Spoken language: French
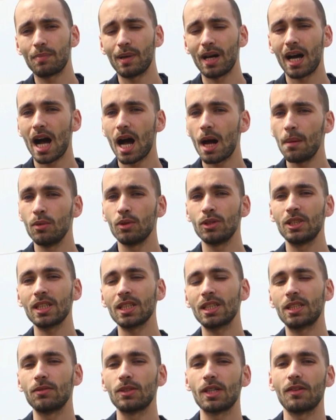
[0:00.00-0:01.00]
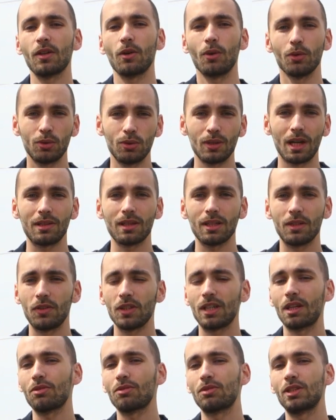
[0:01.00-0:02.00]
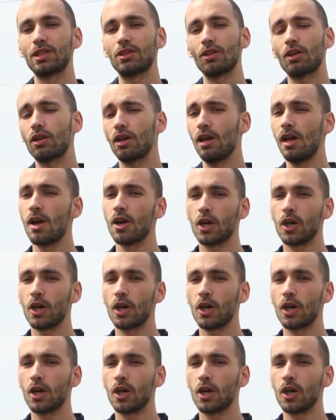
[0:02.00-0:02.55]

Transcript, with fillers: pas à me dire si vous avez reçu la certification TikTok,